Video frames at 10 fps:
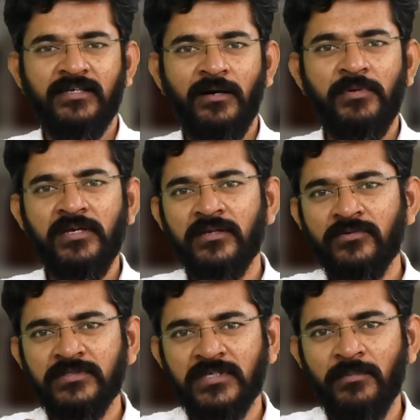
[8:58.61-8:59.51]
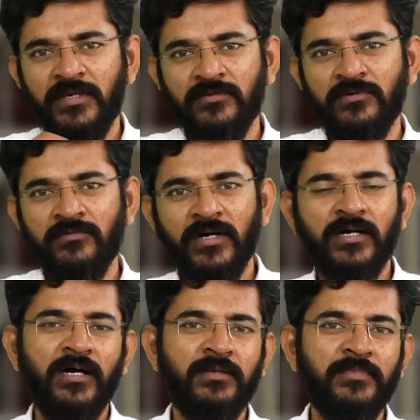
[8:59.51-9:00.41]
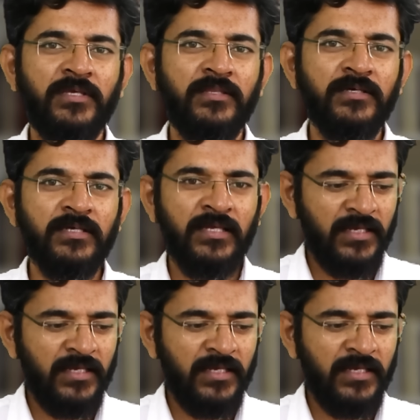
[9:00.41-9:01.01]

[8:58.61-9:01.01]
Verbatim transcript: அப்படிங்கிற ஒரு சபை உருவாக ஆரம்பிக்குது